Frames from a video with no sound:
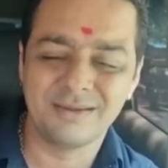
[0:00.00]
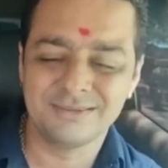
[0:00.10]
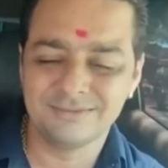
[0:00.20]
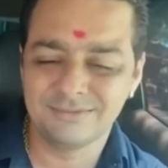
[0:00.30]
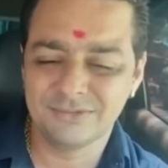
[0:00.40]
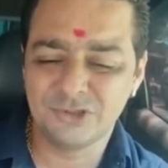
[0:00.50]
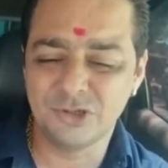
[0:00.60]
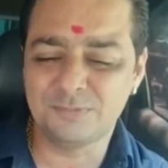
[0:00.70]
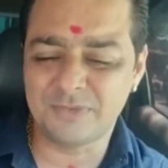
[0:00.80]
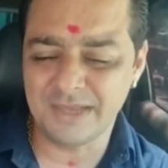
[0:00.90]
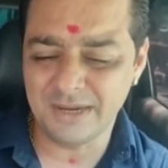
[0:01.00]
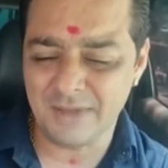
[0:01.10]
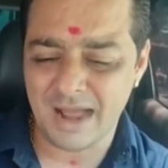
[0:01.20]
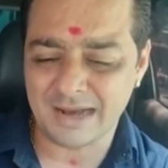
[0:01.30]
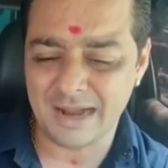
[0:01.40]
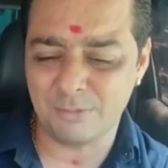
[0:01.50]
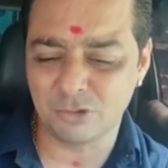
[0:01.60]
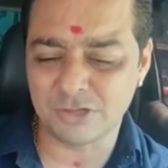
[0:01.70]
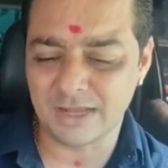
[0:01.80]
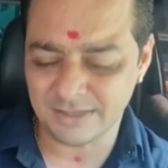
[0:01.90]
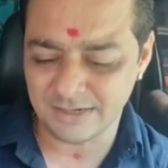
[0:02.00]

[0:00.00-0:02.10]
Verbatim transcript: हस्ती चुप तेरी माँ का भोसड़ा